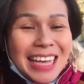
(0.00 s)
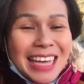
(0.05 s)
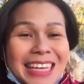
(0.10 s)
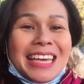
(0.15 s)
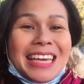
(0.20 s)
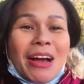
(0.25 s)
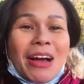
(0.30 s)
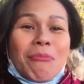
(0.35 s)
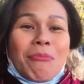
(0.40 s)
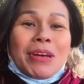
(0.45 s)

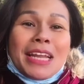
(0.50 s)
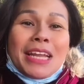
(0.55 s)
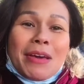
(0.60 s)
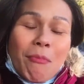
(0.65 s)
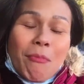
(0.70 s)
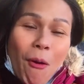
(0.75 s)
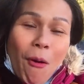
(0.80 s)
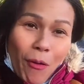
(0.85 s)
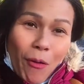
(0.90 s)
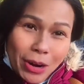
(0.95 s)
ยังไม่ได้
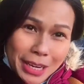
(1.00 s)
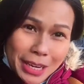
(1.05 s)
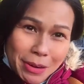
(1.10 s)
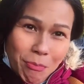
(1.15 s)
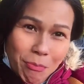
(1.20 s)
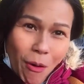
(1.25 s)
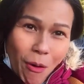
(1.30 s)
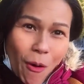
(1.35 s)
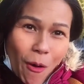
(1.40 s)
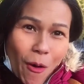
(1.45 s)
บอกเลิก
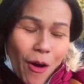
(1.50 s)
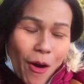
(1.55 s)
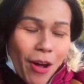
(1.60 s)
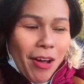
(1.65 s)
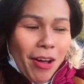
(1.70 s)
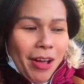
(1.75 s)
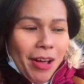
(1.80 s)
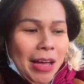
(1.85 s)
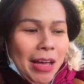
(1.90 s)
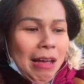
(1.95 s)
หมอ
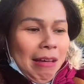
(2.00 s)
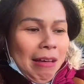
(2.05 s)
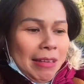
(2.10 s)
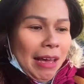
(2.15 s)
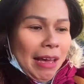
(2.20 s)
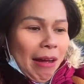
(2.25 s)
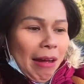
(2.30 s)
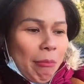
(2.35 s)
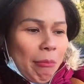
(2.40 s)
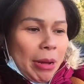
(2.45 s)

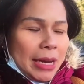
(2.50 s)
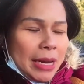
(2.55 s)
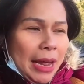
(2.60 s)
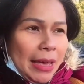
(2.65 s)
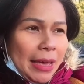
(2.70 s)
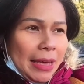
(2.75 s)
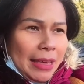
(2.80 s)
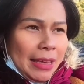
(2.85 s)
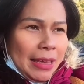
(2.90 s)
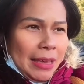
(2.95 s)
ยังไม่ได้
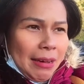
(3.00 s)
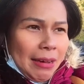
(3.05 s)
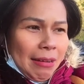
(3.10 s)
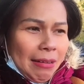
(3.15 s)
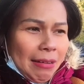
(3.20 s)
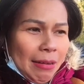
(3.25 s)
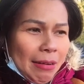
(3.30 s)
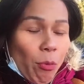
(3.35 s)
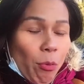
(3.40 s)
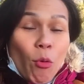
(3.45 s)

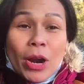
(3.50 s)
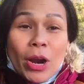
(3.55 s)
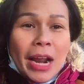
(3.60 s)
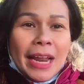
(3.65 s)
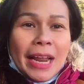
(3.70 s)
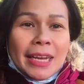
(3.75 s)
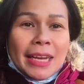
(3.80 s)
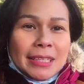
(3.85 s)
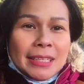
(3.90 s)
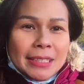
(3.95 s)
พูดอะ
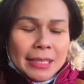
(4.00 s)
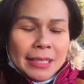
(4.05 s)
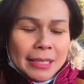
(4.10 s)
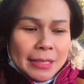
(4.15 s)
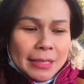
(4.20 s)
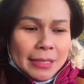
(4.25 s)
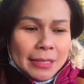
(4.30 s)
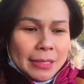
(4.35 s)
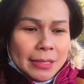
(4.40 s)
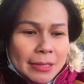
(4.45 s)
ไรเลย
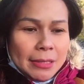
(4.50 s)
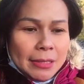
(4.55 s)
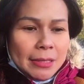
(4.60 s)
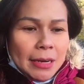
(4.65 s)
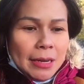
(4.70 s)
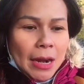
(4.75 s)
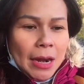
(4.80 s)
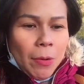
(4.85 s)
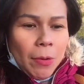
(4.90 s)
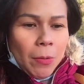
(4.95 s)
คือ
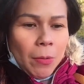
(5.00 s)
เรา